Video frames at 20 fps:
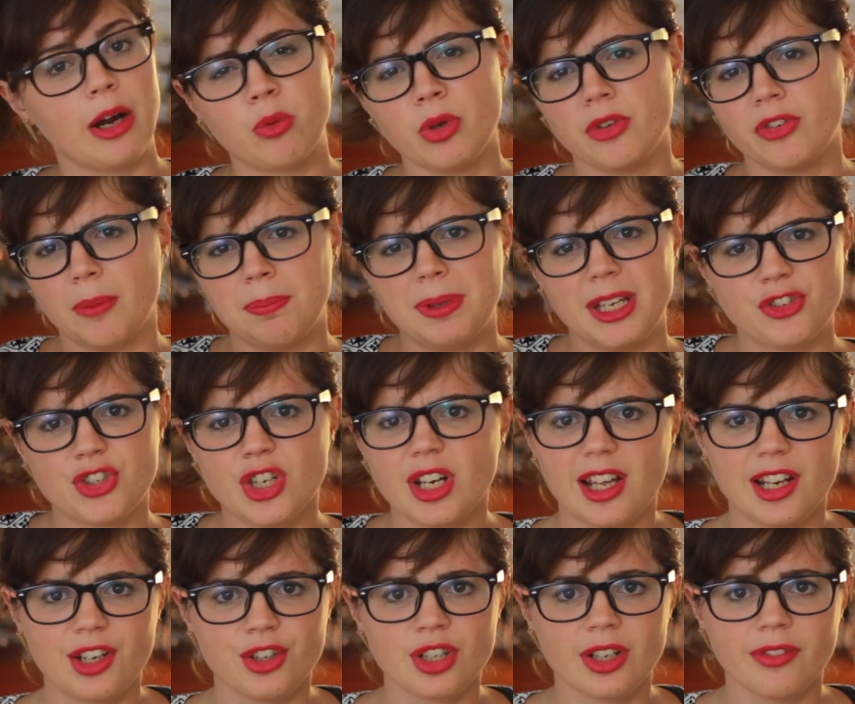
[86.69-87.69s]
a cui fa
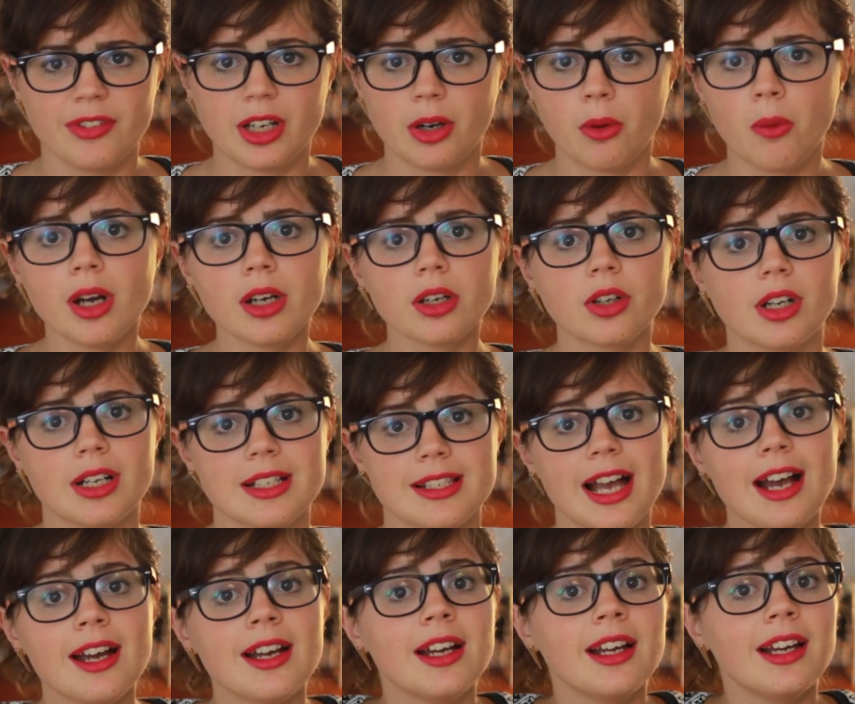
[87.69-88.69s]
piacere ricevere
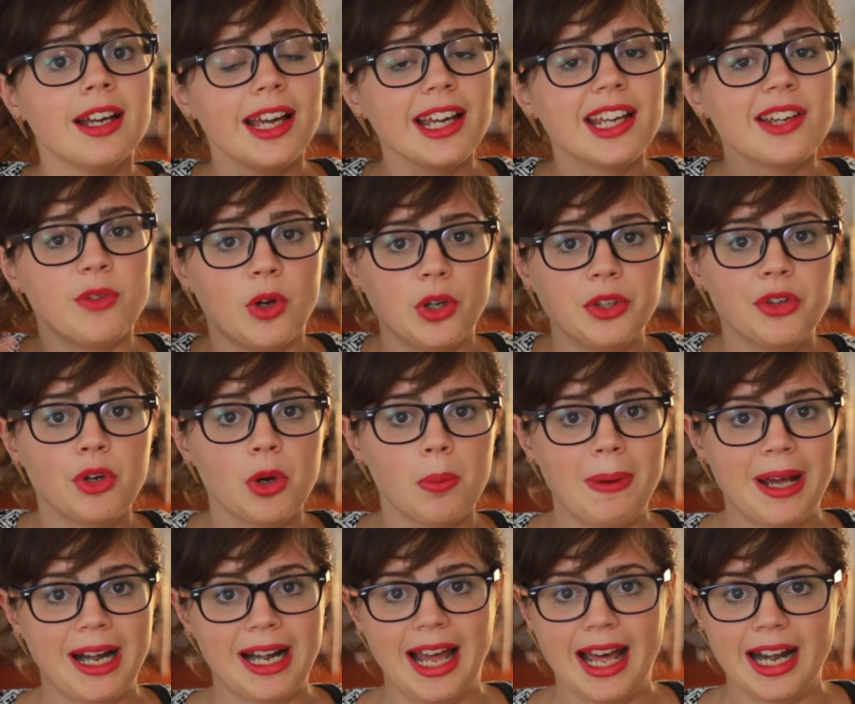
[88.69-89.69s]
qualcosa vogliono
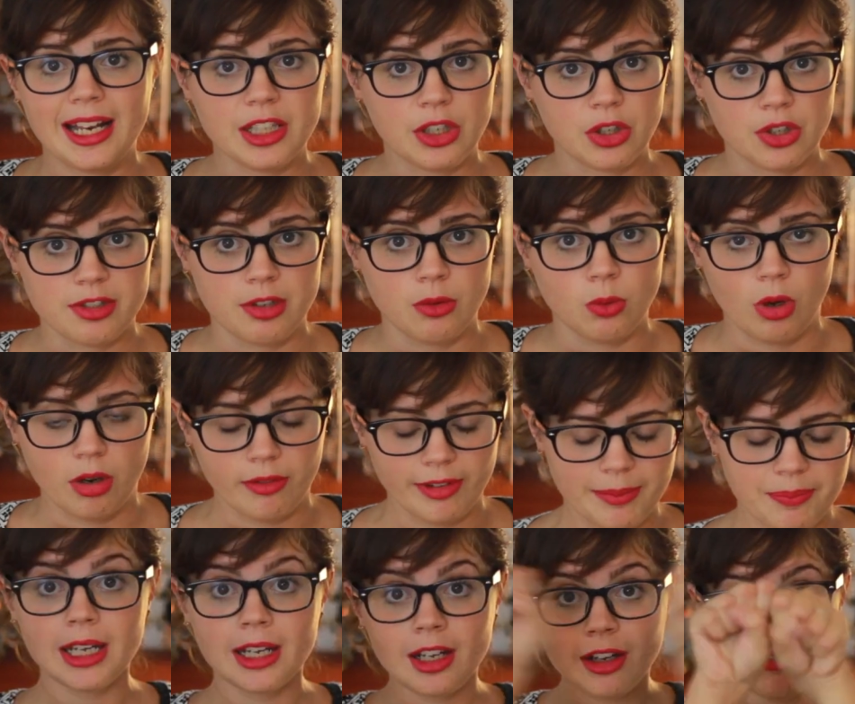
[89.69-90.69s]
parlare di cose nuove.